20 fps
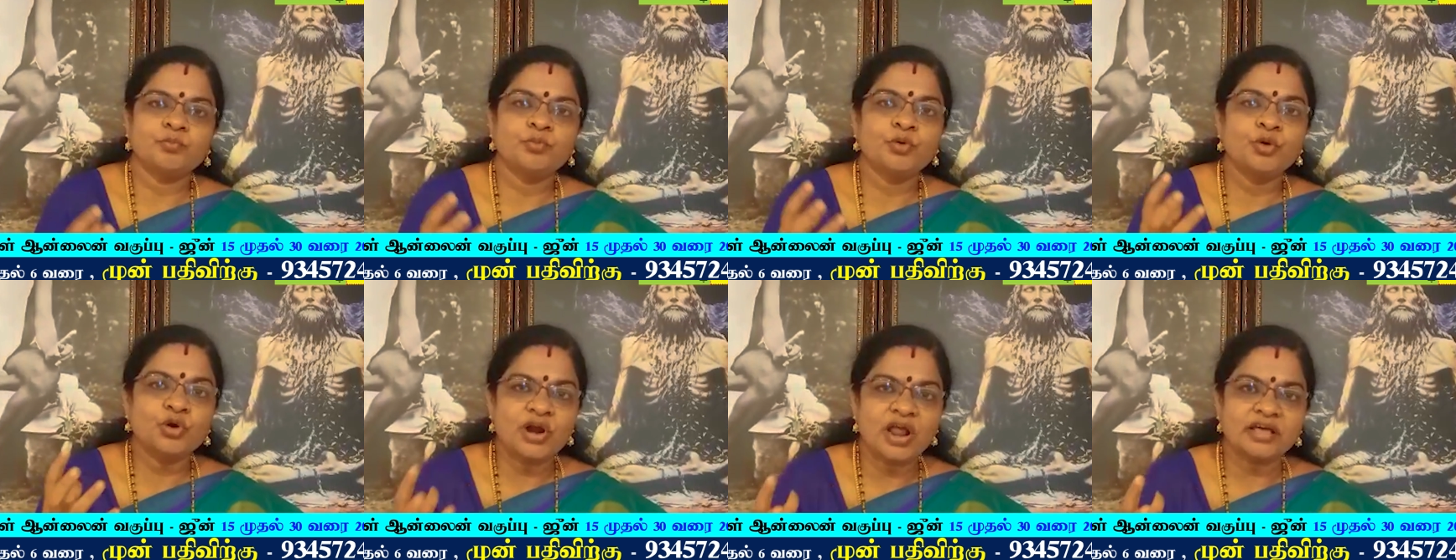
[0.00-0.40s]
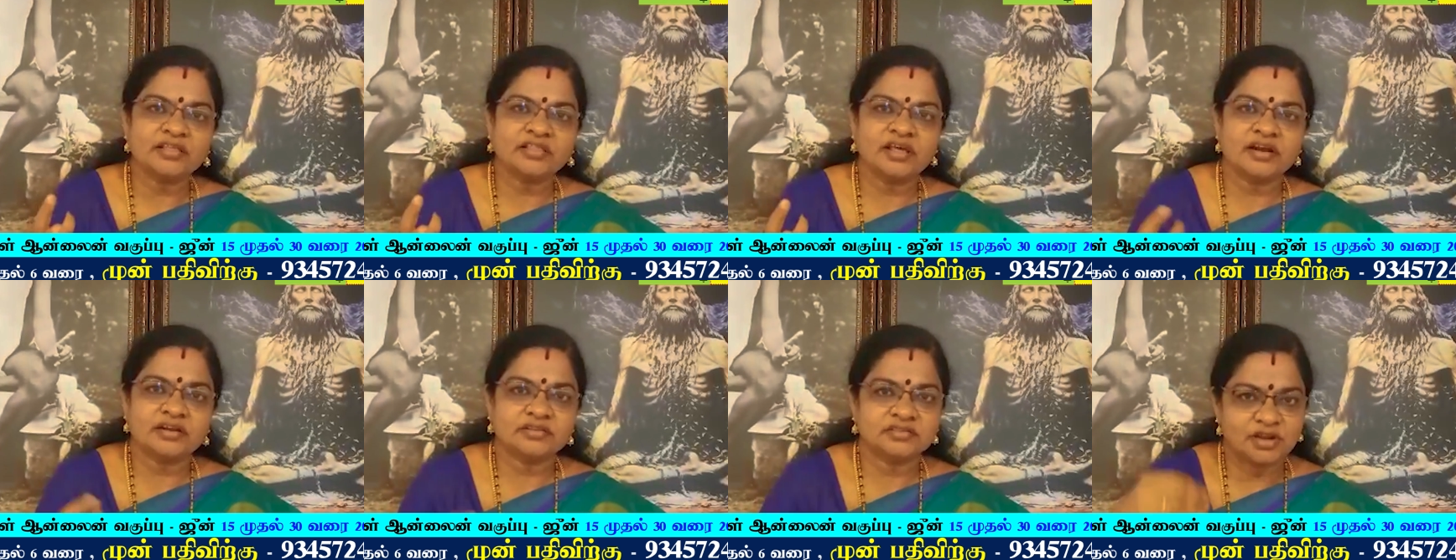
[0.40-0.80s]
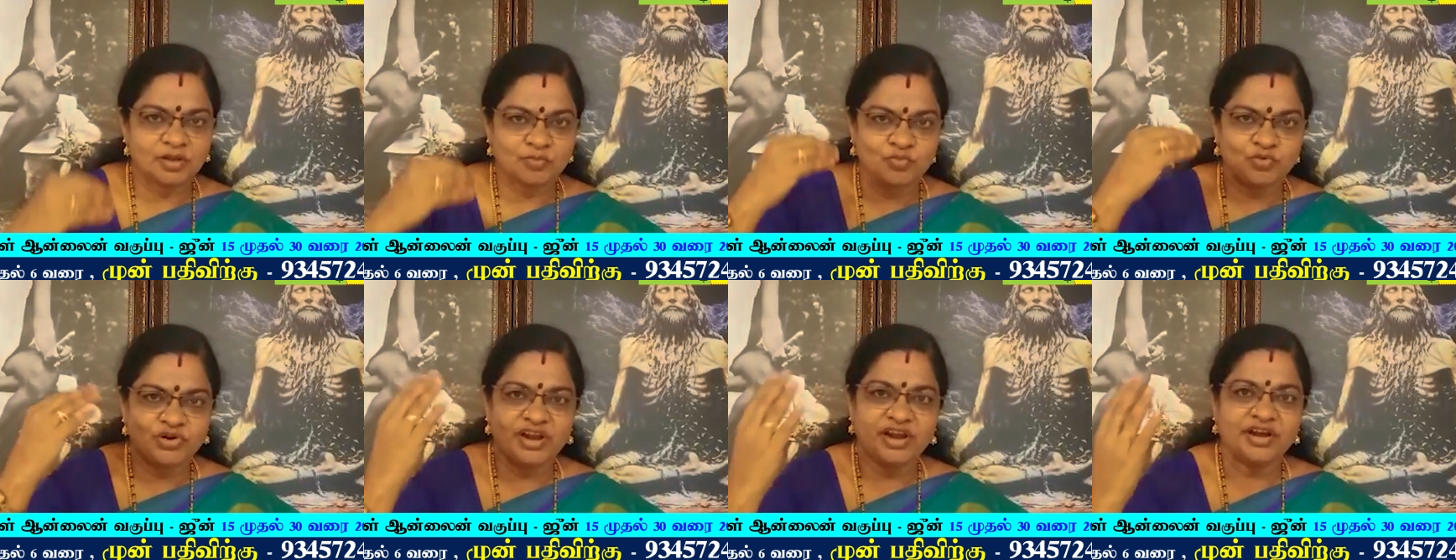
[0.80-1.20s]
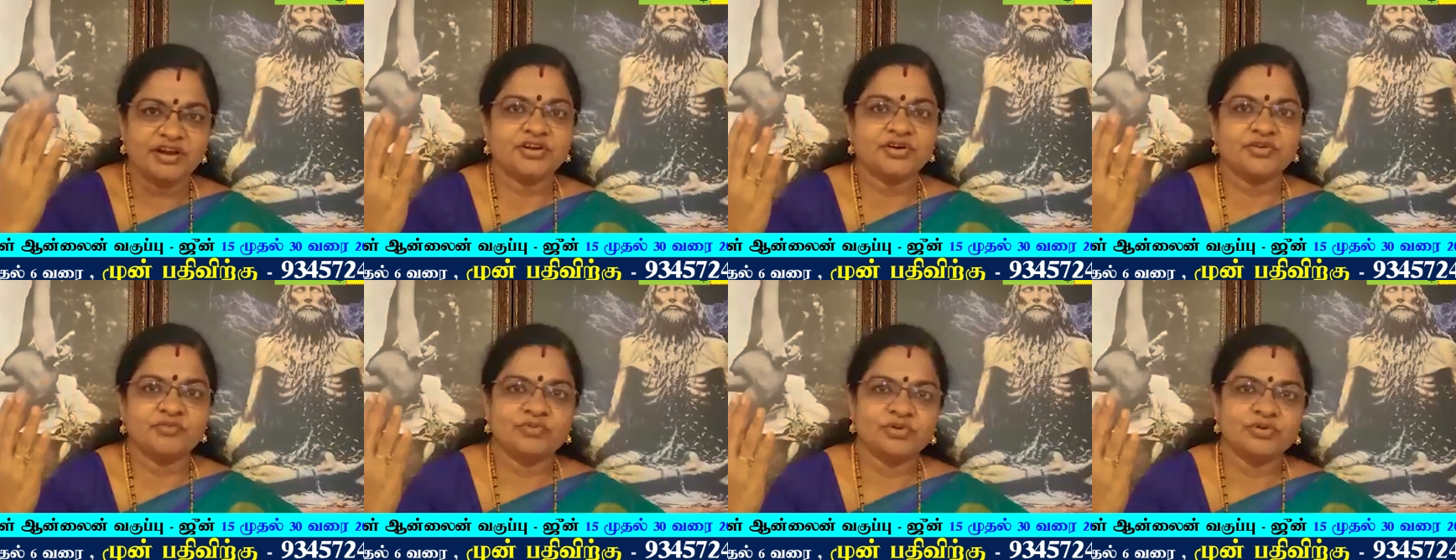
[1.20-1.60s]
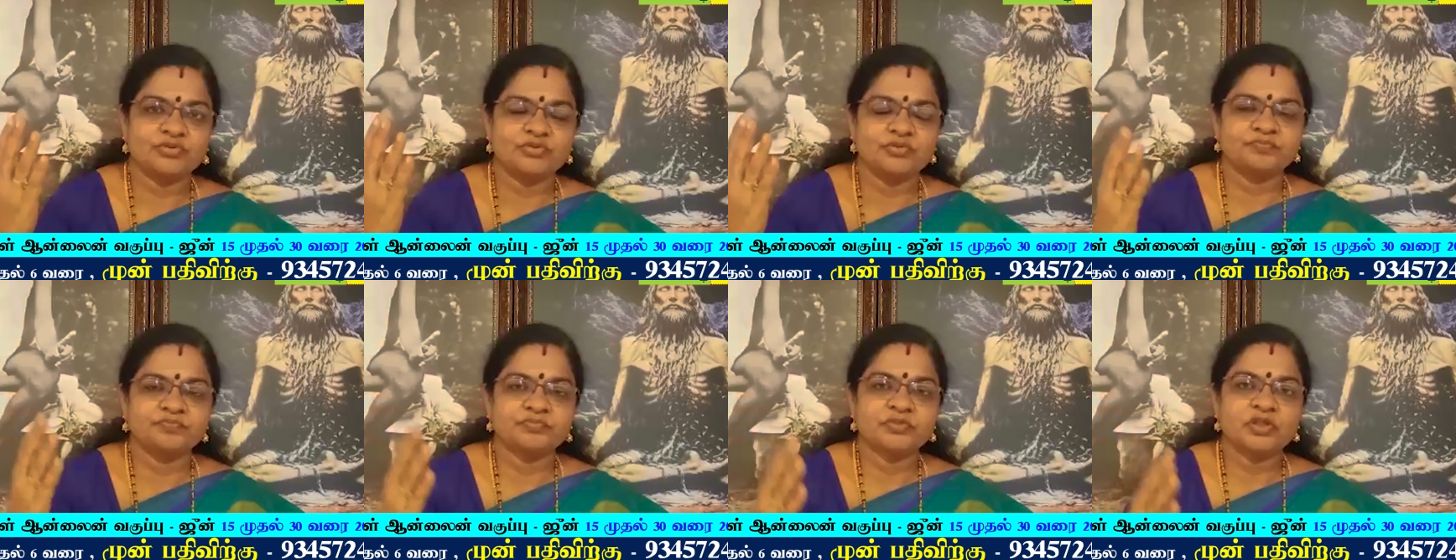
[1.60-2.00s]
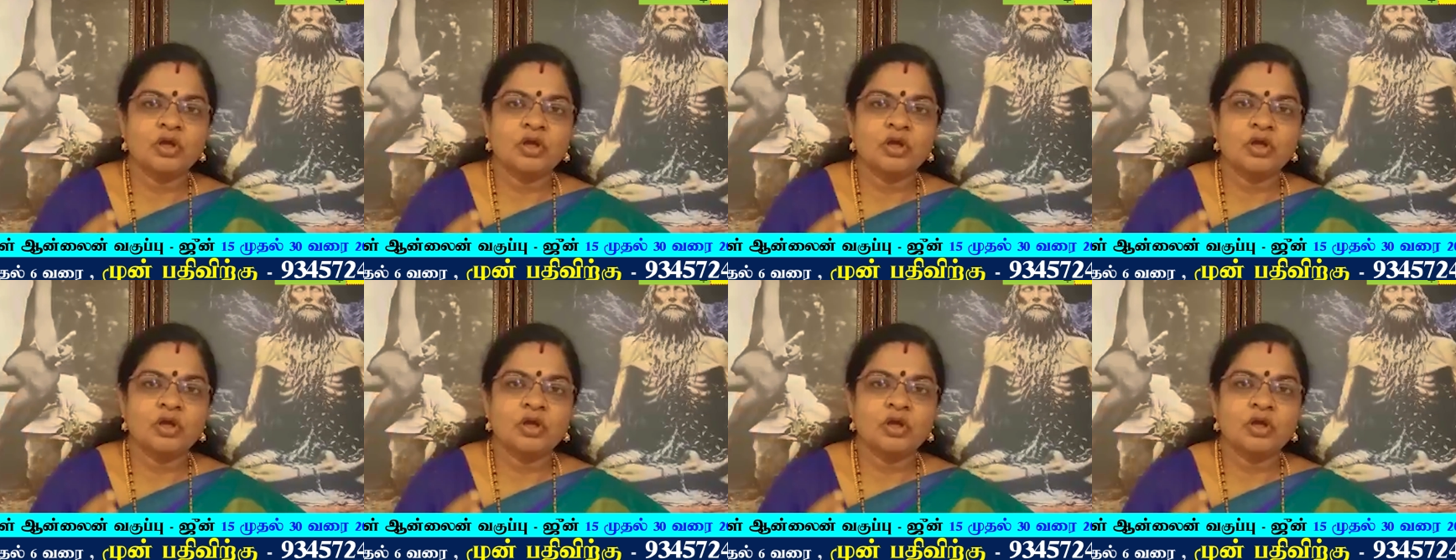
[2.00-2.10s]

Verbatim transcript: பொருளாதாரத்தில் முன்னேற்றம் வரும்